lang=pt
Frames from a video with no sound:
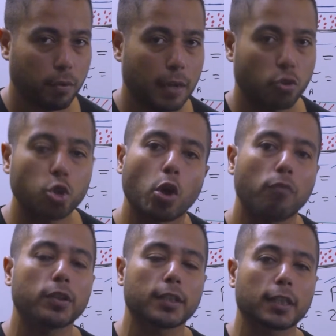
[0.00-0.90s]
É só
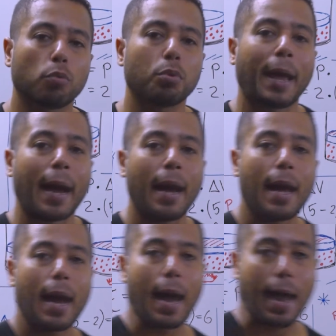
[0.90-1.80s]
você calcular
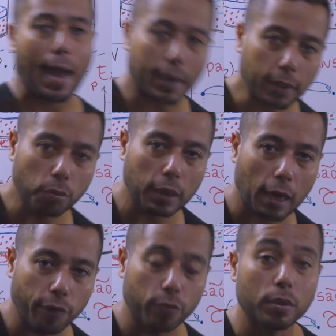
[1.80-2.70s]
a área do
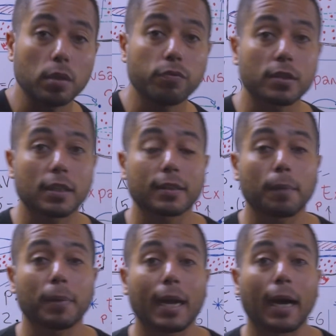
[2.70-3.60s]
gráfico e você
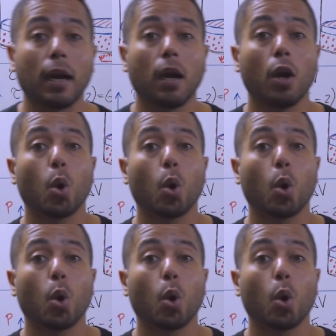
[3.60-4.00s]
saberá